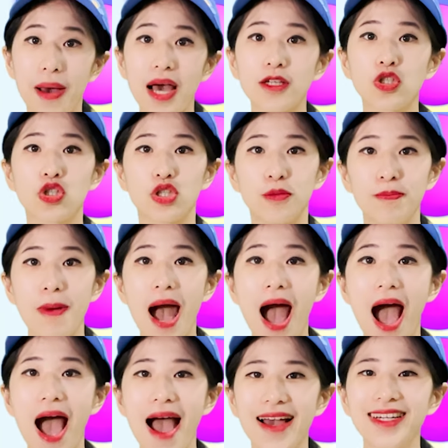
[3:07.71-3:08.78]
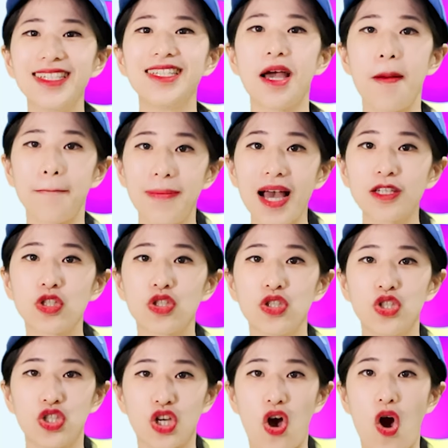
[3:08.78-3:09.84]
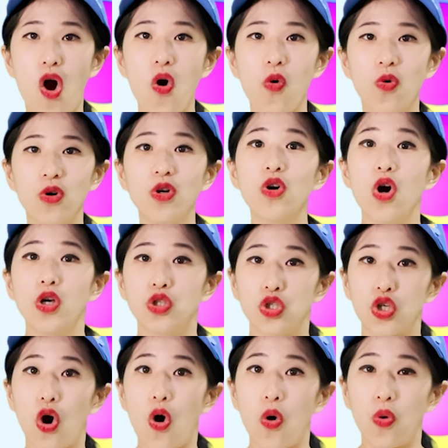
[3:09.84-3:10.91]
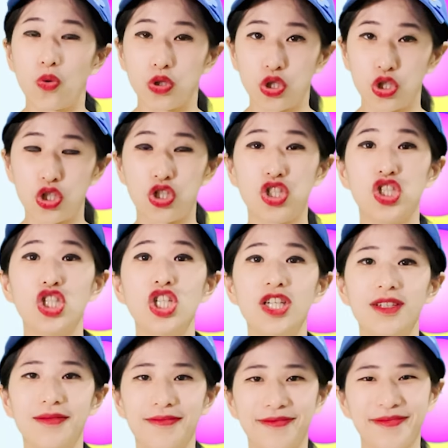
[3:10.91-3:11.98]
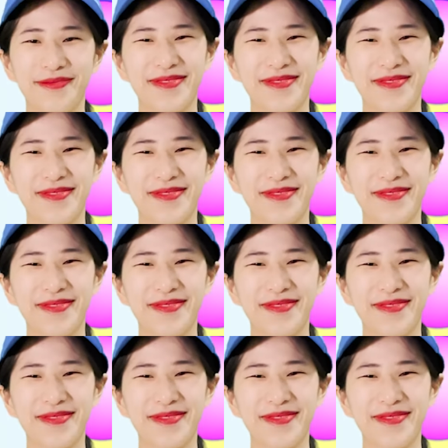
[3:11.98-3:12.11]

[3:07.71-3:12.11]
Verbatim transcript: 八十八，八十九，九十，